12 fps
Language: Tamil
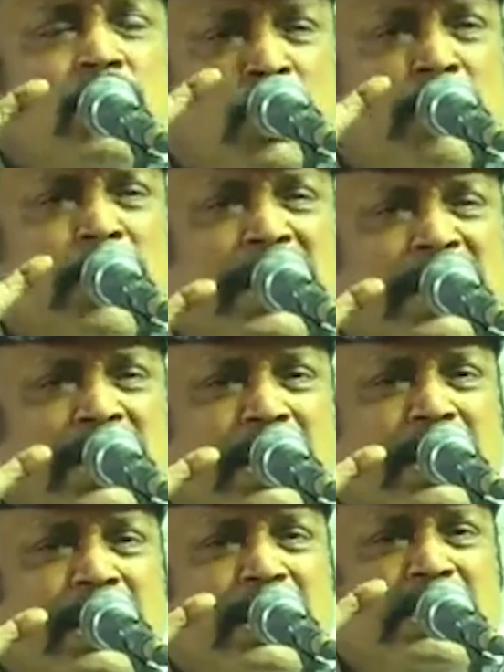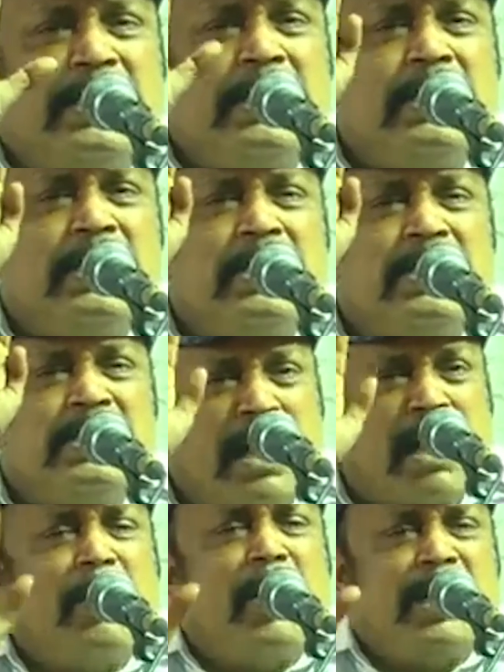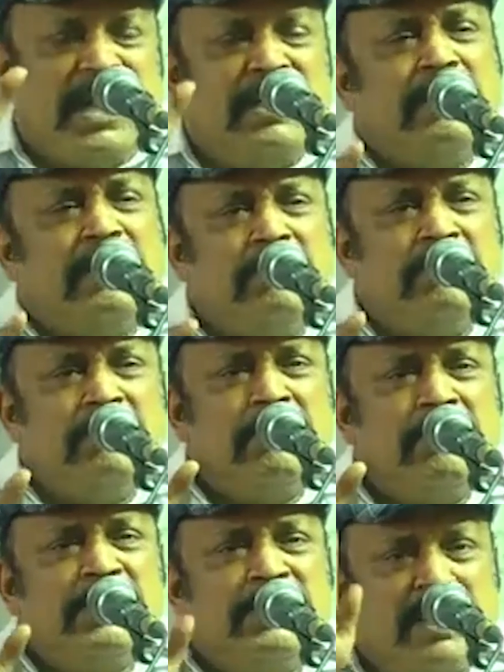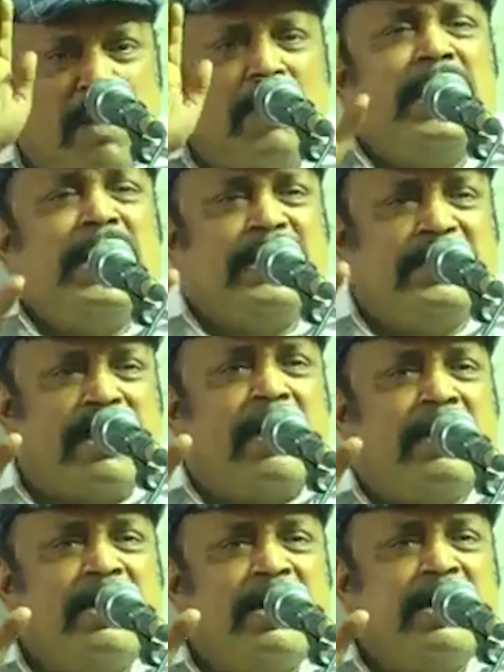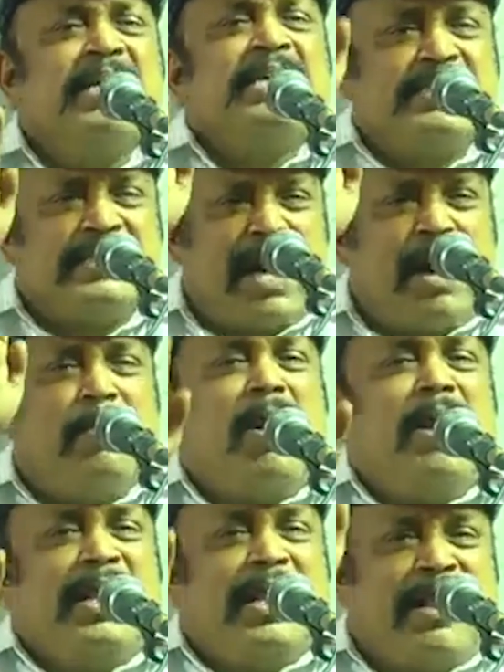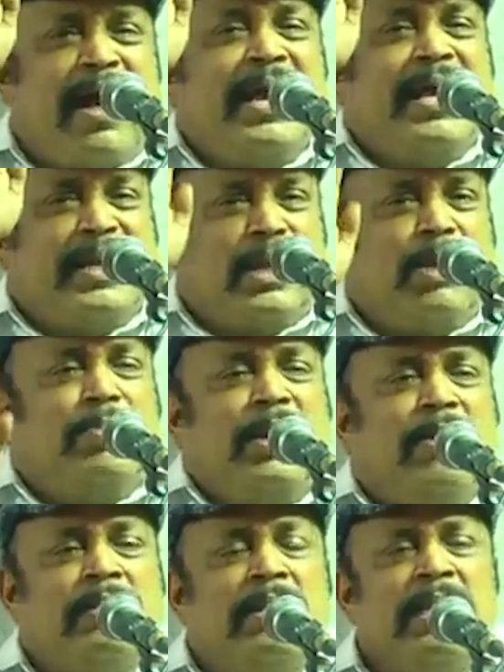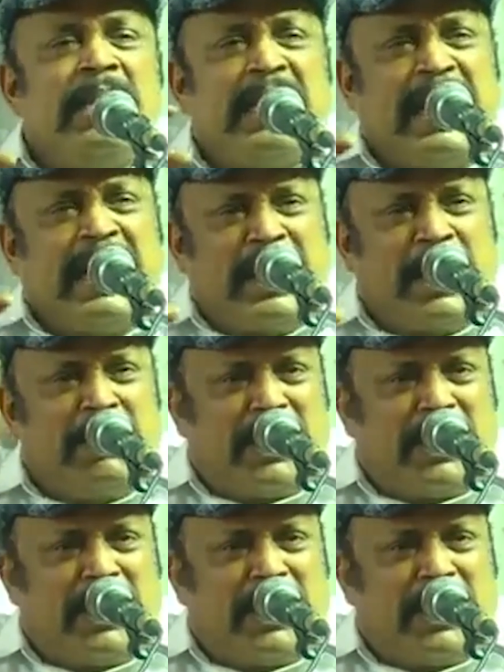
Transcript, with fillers: ஒரு மனிதன் சாமானியன் சாமானியன் தான் சாமானியனாக இருக்கக்கூடிய எதையும்